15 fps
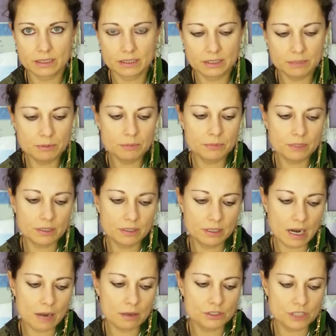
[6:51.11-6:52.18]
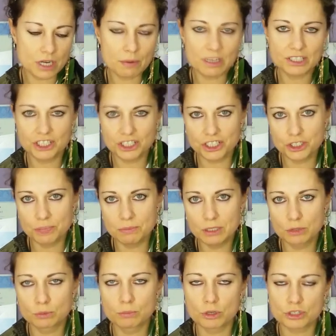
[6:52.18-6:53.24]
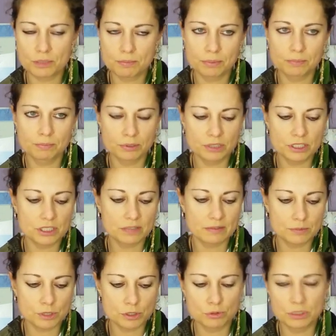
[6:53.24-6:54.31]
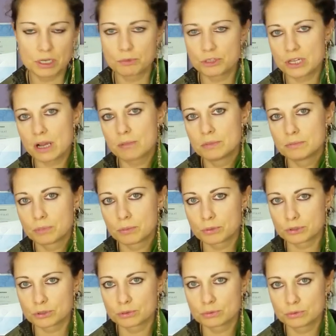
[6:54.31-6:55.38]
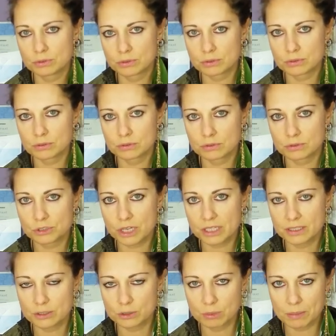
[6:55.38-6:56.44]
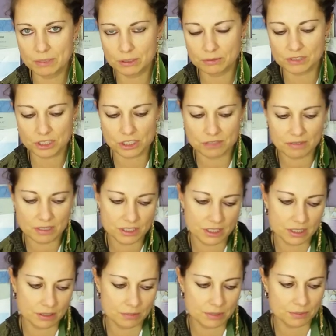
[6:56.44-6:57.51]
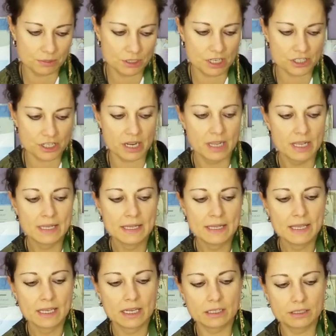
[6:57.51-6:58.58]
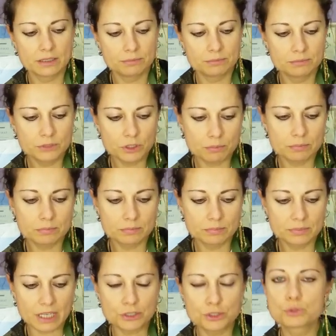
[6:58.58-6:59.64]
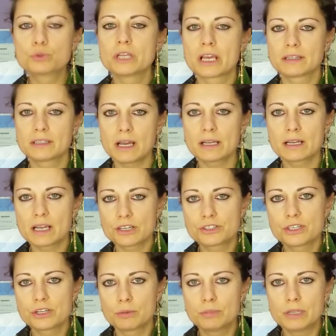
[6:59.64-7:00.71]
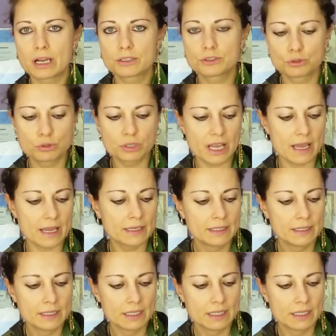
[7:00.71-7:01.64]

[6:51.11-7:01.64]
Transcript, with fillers: Y, gdybym grzała 10 minut, może podejrzewam, że już nie musiałabym po prostu żadnych suplementów zażywać, natomiast myślę, że no, tak czuję, tak? Każdy robi jak czuje.